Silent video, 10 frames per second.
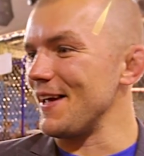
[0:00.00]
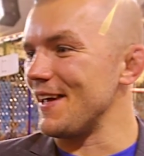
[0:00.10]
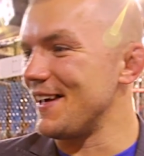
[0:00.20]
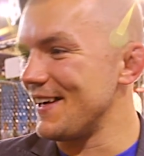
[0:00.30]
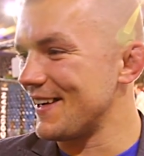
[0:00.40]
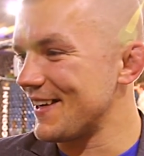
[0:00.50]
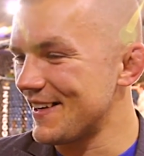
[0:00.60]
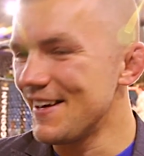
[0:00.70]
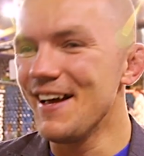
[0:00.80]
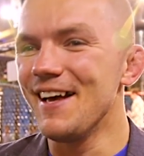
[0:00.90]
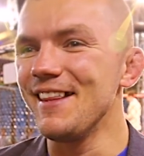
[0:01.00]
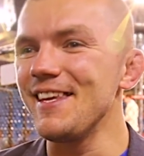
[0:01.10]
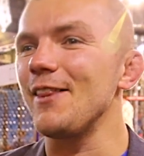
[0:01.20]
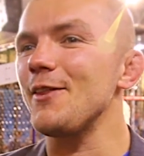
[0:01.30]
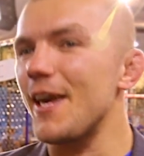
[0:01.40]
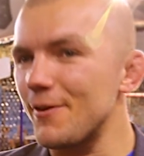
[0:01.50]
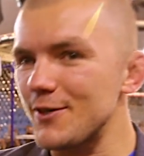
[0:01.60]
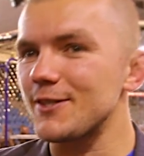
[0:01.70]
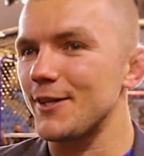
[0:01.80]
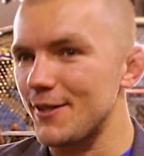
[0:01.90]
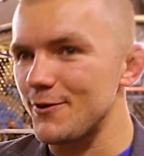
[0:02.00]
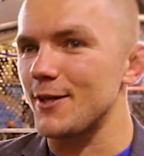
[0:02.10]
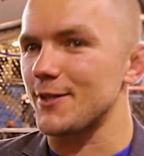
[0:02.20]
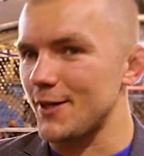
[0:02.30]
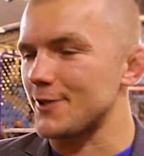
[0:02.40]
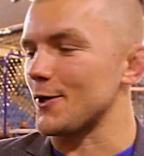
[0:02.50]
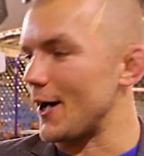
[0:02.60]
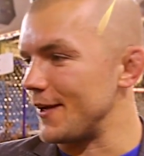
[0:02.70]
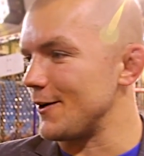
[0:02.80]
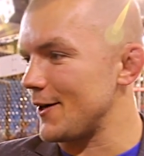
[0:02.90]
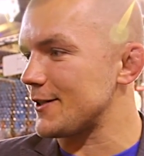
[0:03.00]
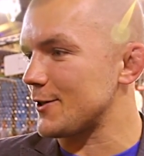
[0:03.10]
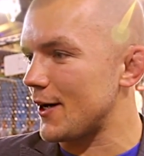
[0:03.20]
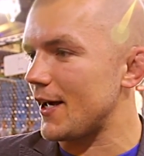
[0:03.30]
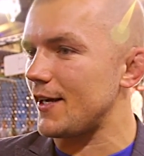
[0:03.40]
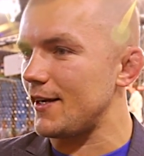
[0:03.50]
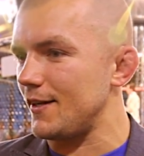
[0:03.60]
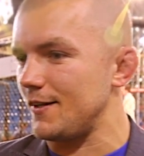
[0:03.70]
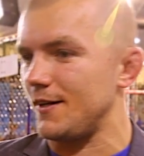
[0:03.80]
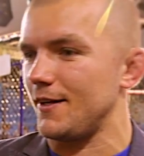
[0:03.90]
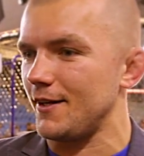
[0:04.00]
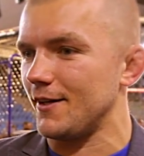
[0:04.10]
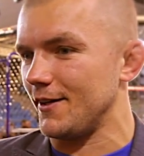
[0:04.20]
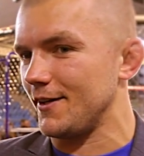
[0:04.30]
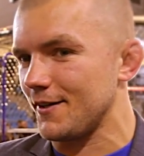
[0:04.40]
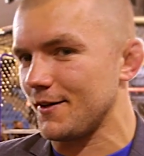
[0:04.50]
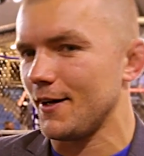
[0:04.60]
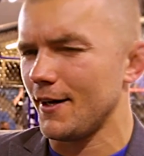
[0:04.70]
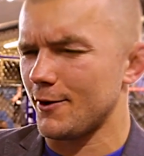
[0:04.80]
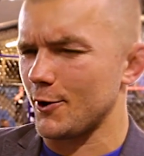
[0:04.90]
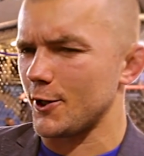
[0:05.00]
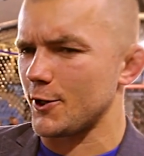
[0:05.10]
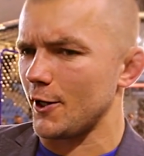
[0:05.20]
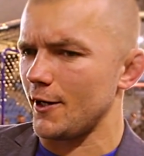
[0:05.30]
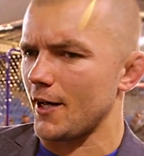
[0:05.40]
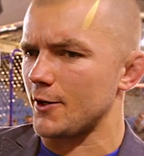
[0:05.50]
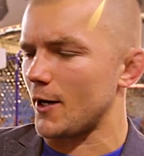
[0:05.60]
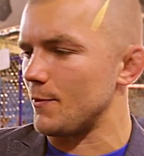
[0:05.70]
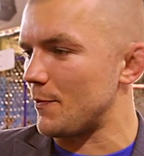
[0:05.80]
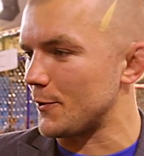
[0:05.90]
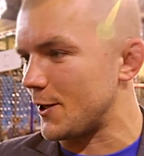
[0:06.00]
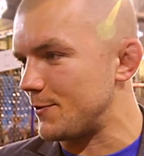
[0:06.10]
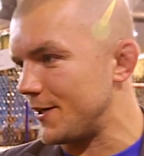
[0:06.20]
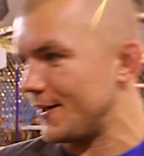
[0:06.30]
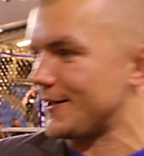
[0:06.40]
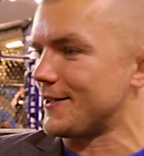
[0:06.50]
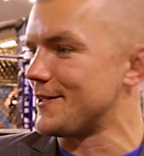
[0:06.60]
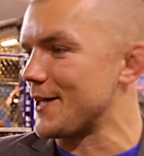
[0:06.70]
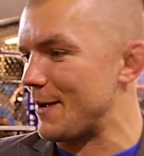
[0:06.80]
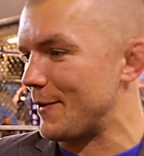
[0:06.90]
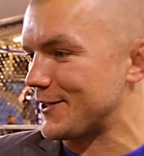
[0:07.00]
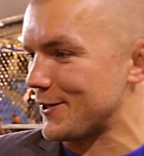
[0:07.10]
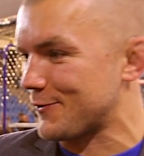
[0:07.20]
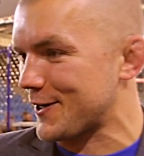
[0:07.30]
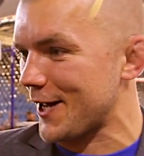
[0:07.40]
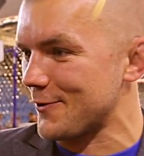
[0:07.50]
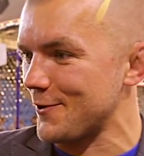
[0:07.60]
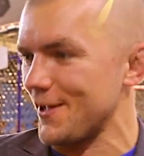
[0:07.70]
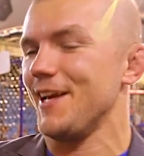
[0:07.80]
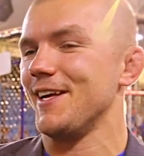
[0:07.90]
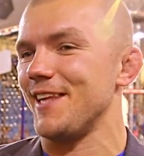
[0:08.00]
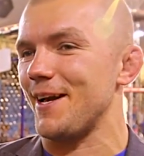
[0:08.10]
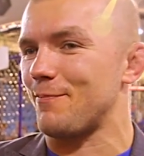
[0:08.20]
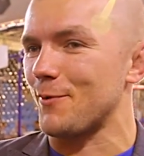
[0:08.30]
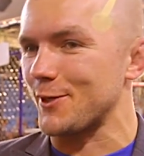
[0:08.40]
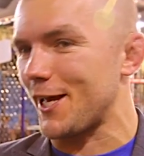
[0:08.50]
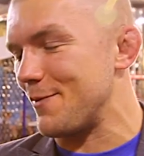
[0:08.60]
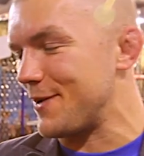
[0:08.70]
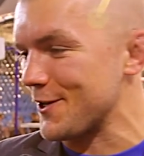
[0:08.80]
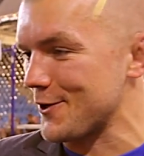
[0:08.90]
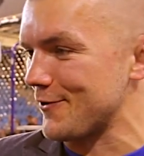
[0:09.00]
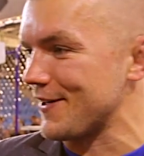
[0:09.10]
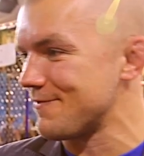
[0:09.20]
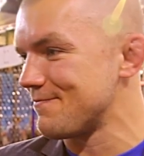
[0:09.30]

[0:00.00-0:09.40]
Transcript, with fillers: nie, no nie, wszystko jest, jest OK, no, jest OK i, i, troszeczkę jakiś tam niepotrzebny dramat się wkradł na portale branżowe.